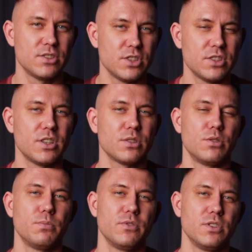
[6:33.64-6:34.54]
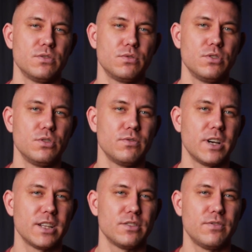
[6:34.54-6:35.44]
rzecz, na którą powinien zwrócić
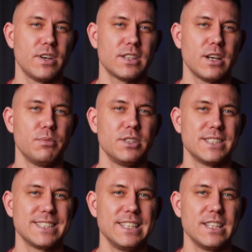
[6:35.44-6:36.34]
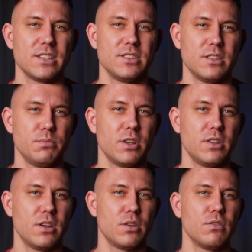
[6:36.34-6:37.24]
uwagę to fakt, aby nie zginać
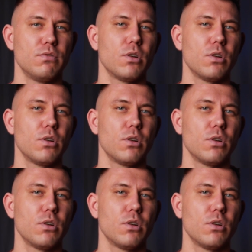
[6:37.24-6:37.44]
nadmiernie rąk w